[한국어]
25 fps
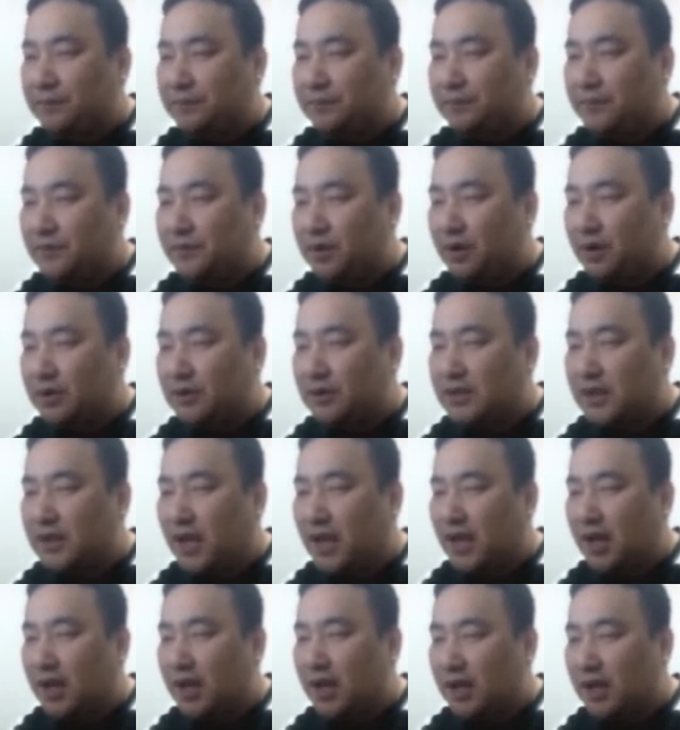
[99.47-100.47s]

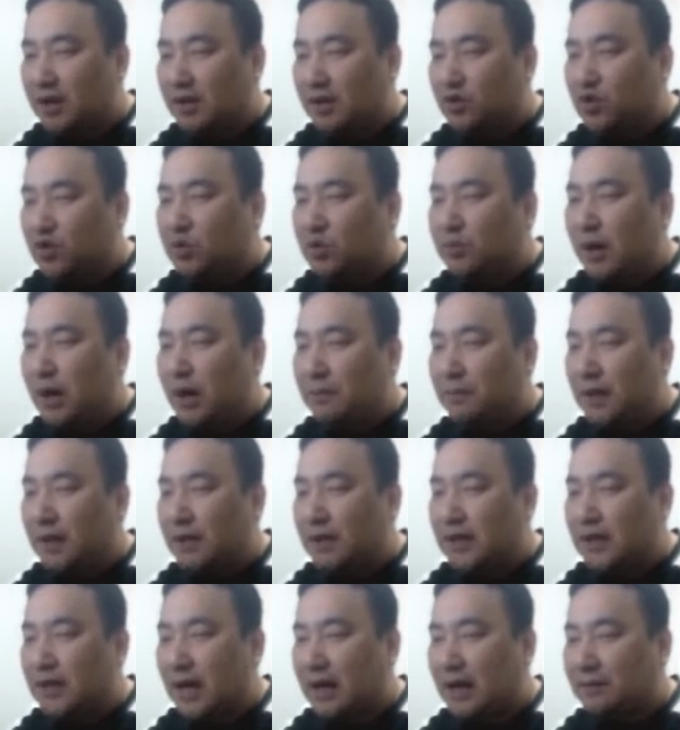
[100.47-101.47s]
언제?
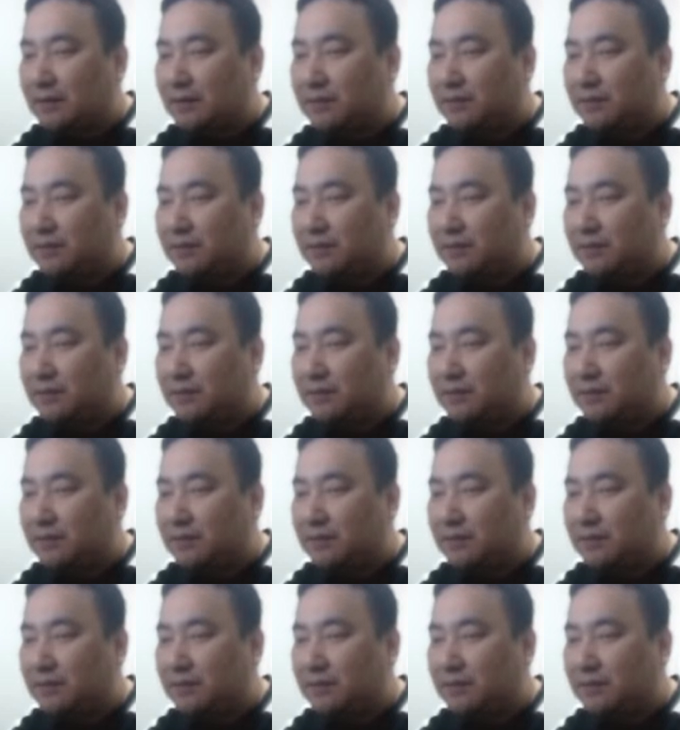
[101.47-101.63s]
주말마다.